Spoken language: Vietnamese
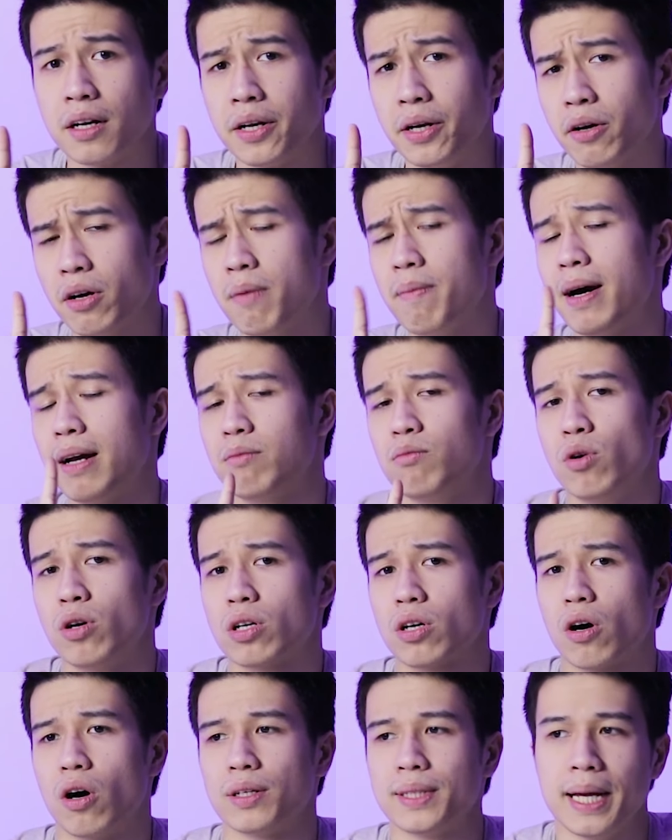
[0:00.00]
nếu các bạn
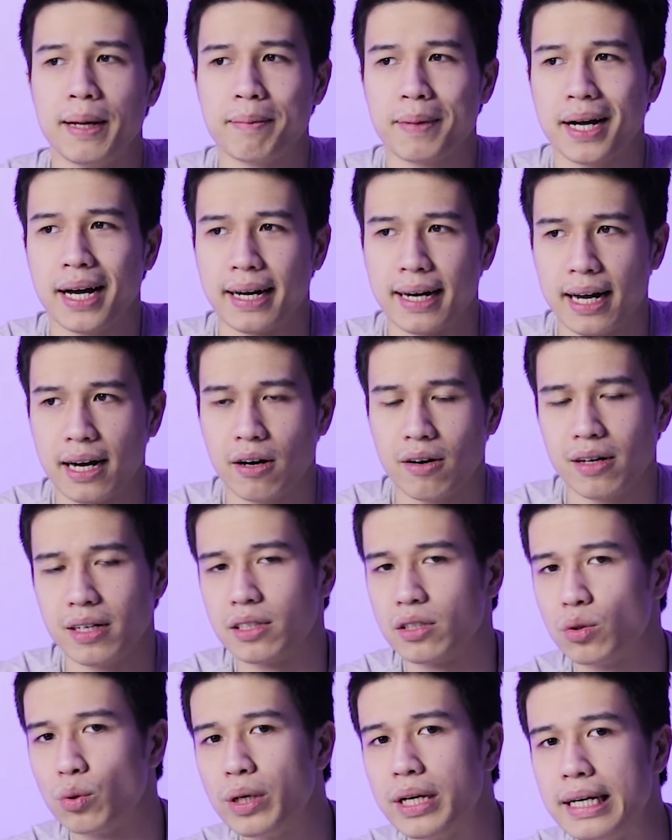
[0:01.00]
muốn có thêm cái khả năng gọi là
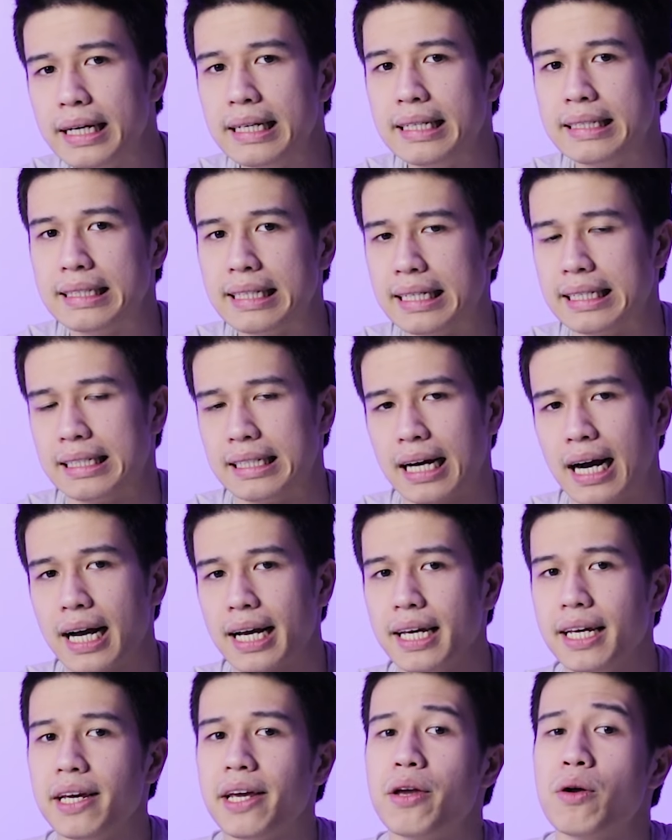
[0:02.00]
tùy chỉnh các cái